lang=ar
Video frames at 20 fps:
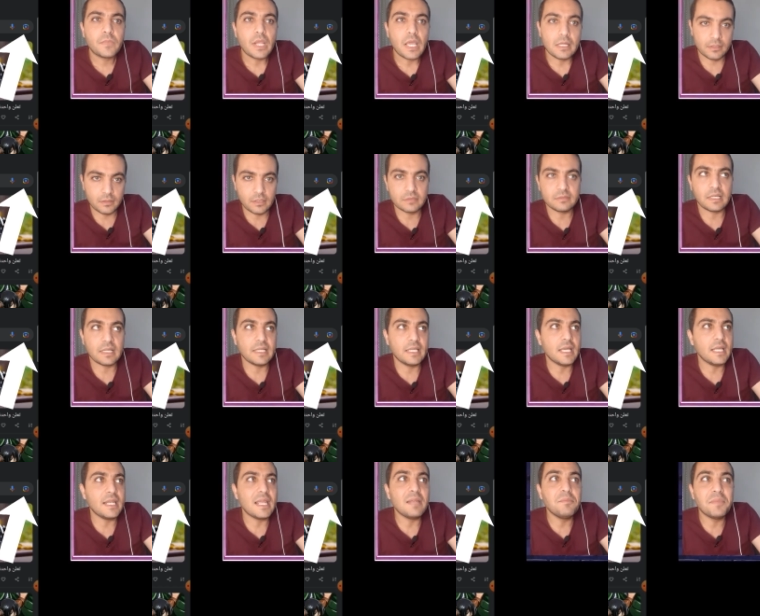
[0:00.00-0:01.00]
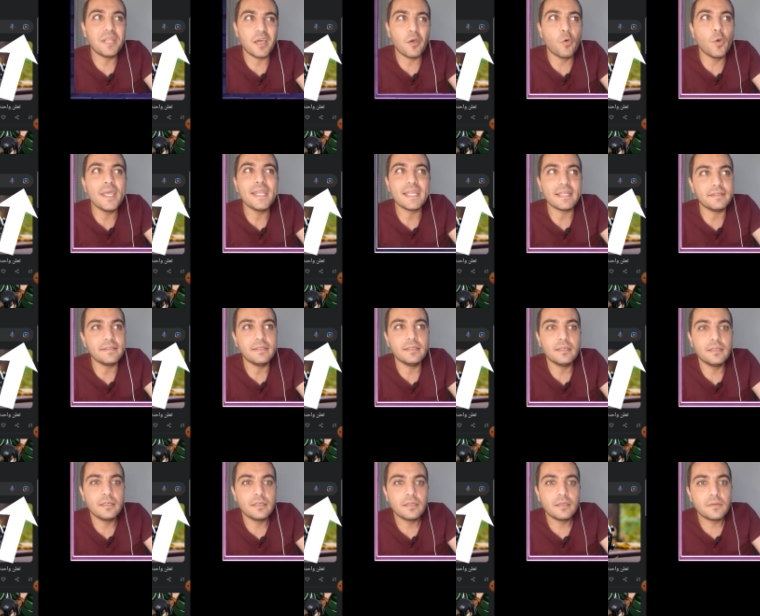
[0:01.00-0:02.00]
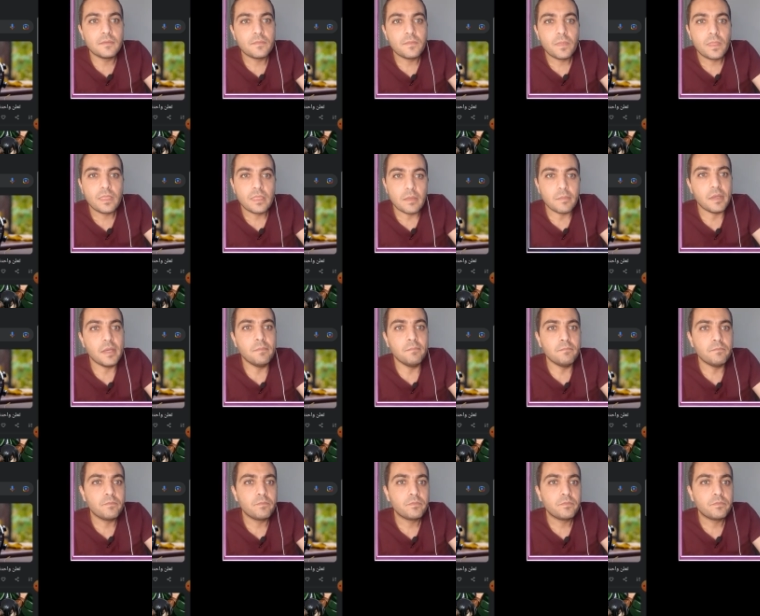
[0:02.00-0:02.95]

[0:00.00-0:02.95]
هنضغط عليها اللي هي الملونه دي تمام